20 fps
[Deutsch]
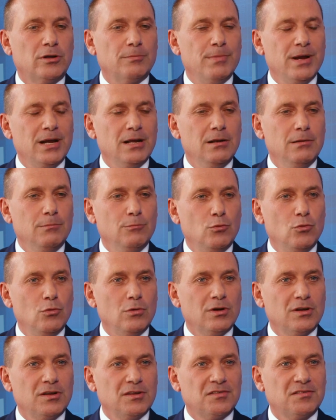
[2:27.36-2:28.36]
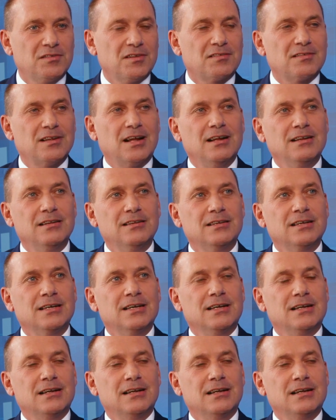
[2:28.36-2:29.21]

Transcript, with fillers: Mecklenburg ist das Land